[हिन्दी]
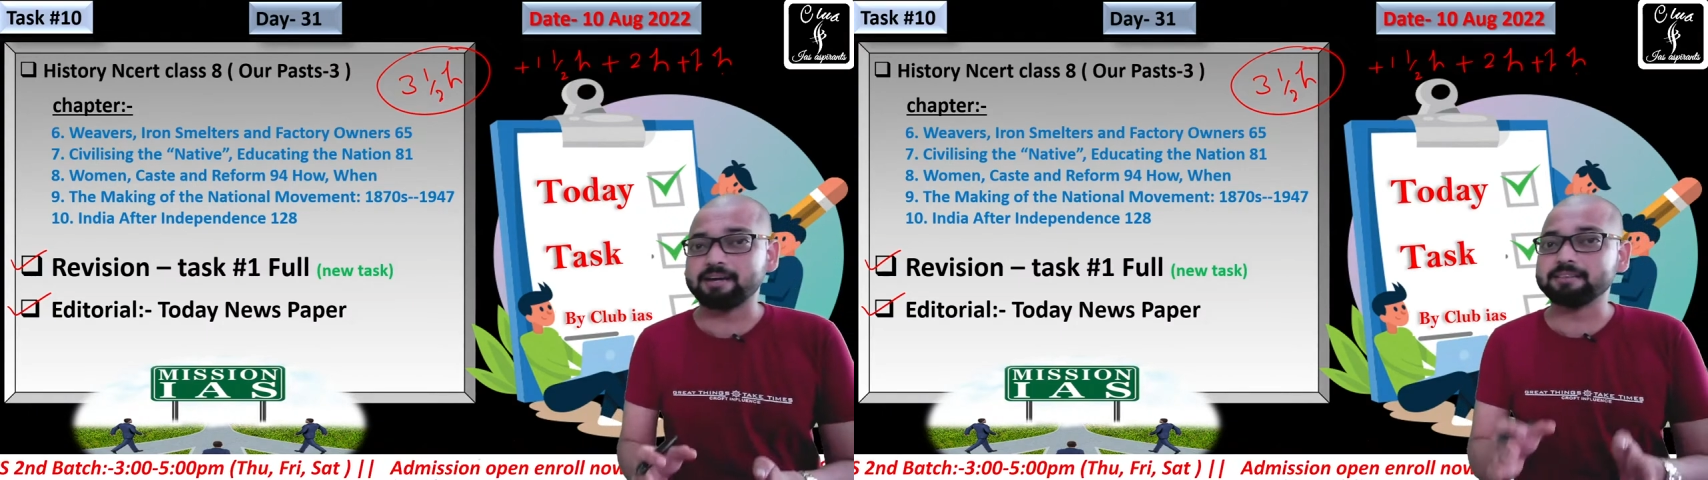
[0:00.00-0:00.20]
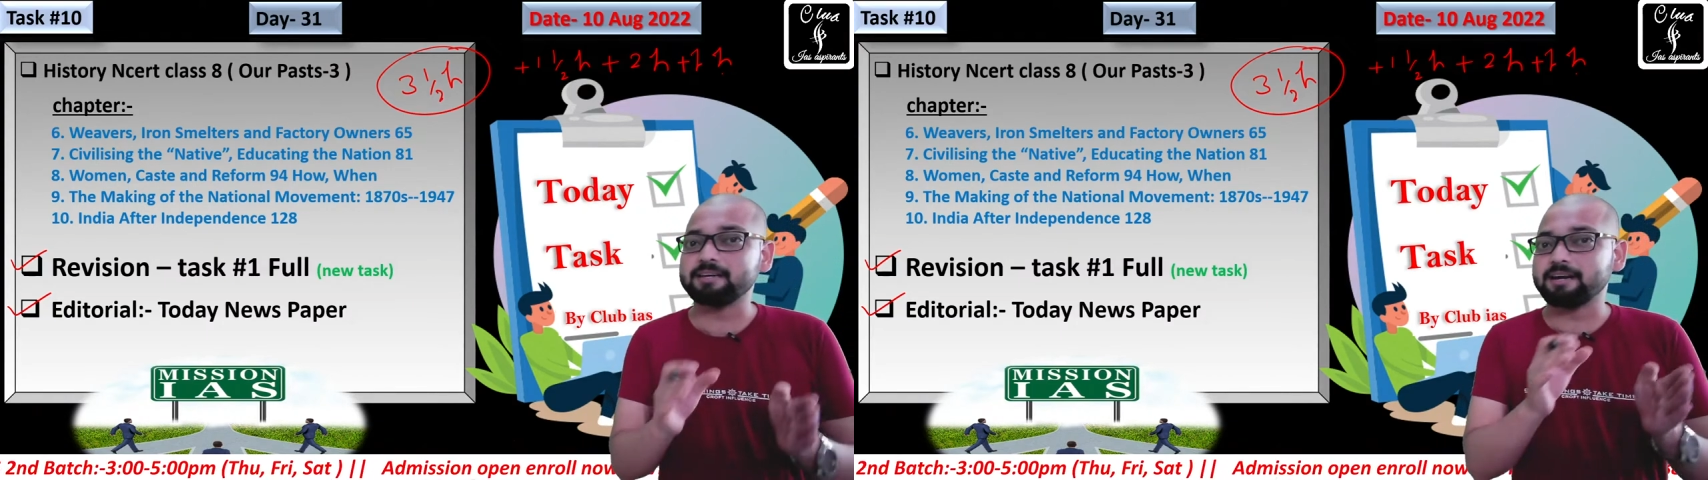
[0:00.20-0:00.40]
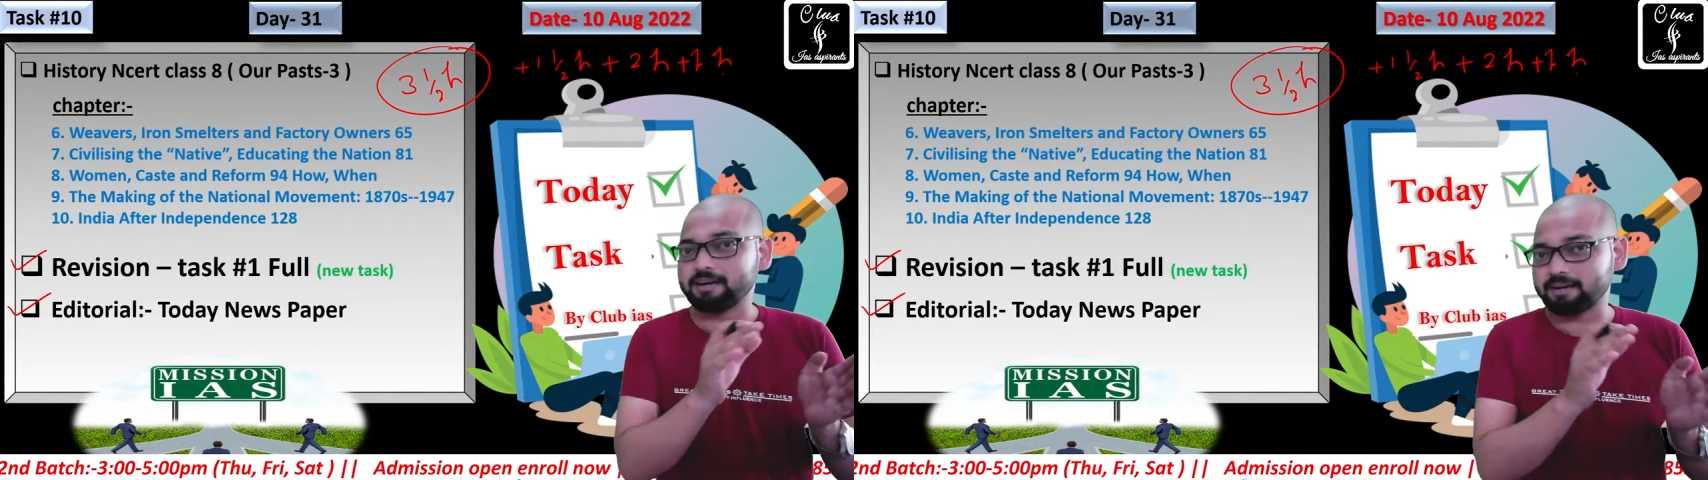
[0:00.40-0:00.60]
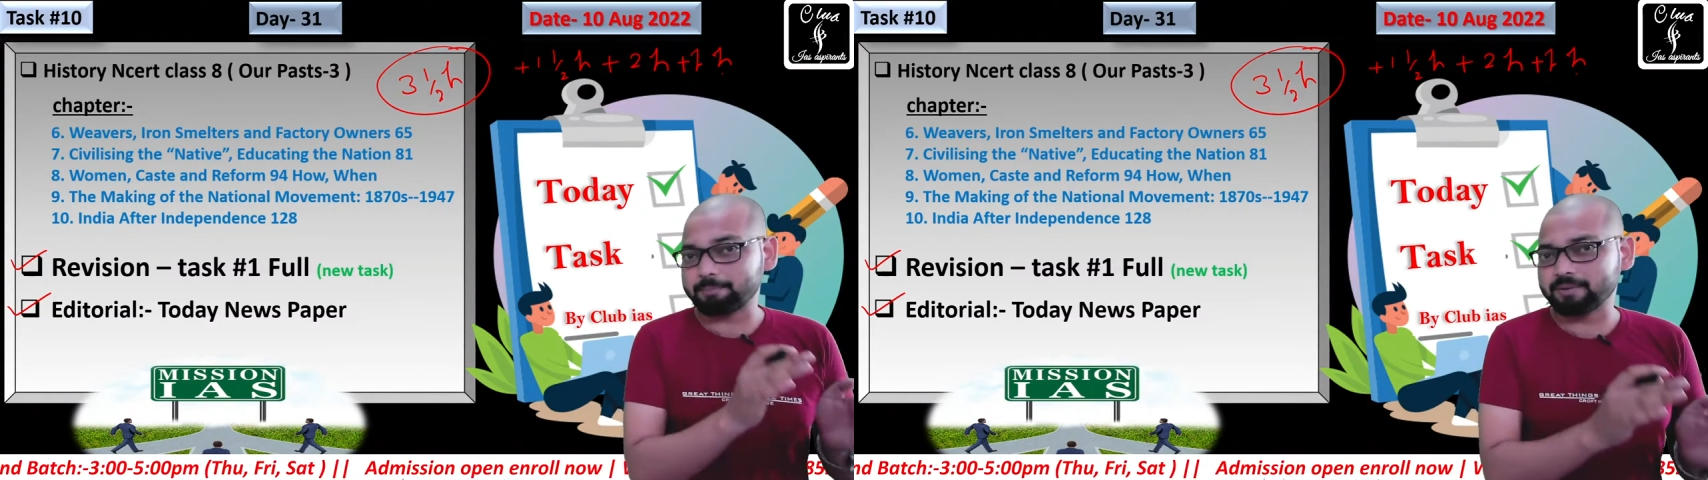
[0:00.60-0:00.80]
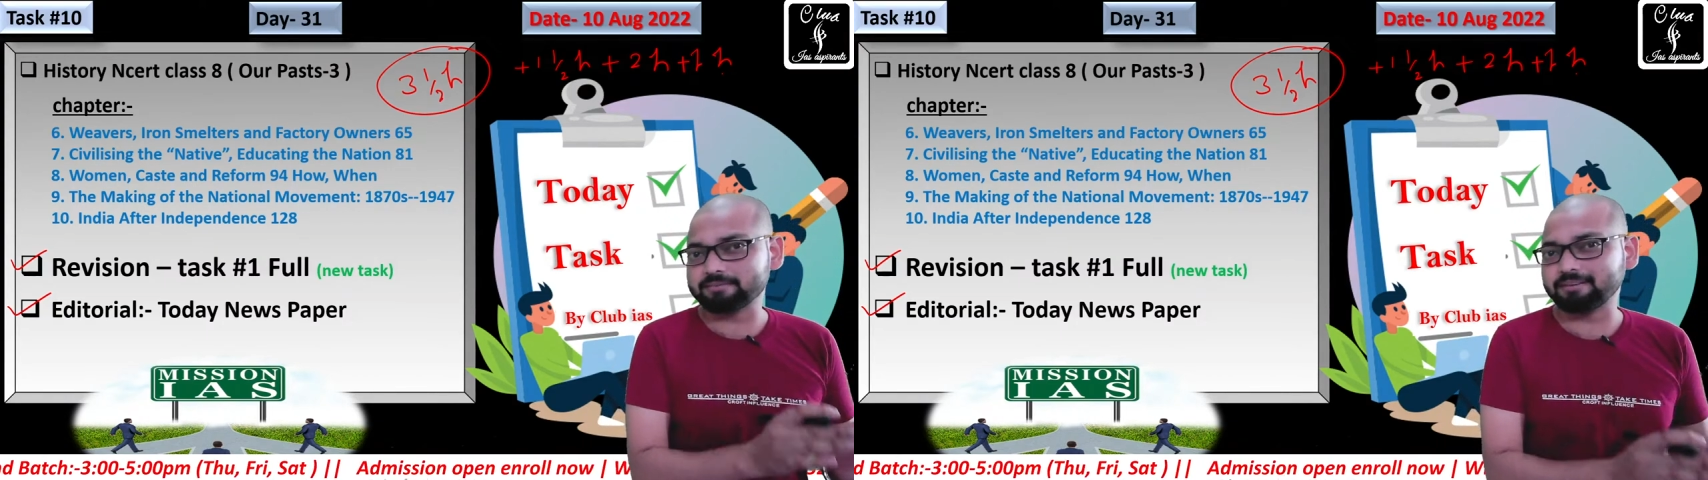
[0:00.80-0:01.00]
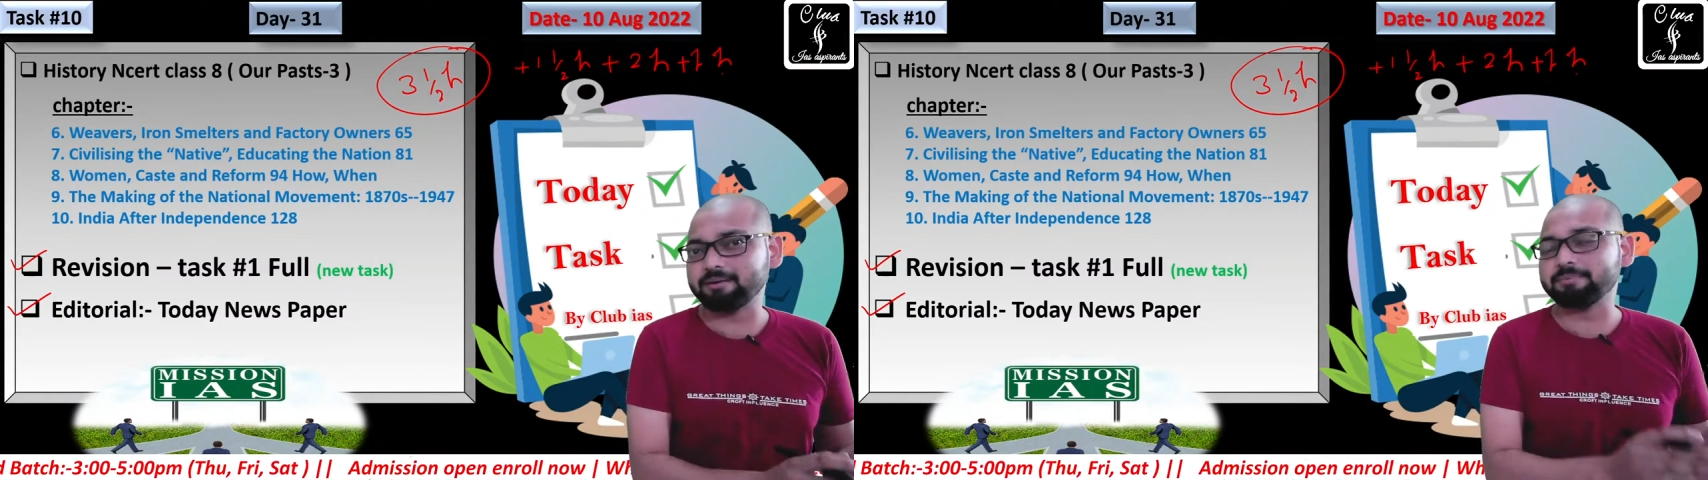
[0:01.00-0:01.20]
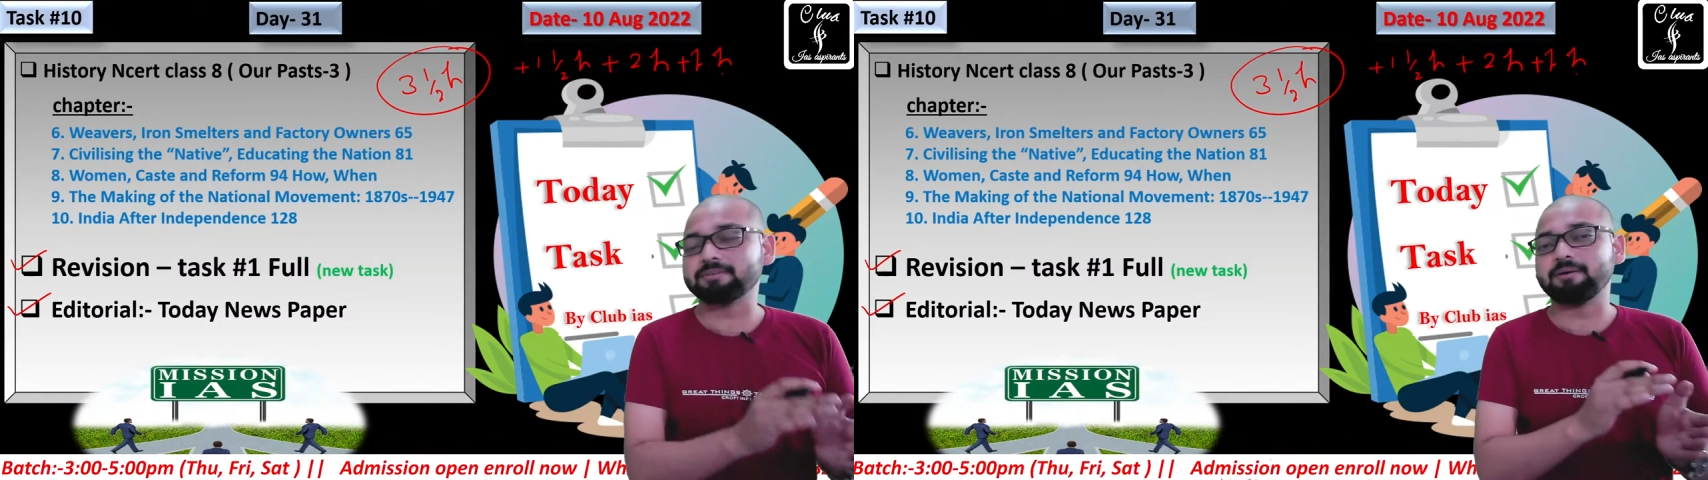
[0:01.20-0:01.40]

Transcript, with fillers: अंदर अगर अपना सिलेबस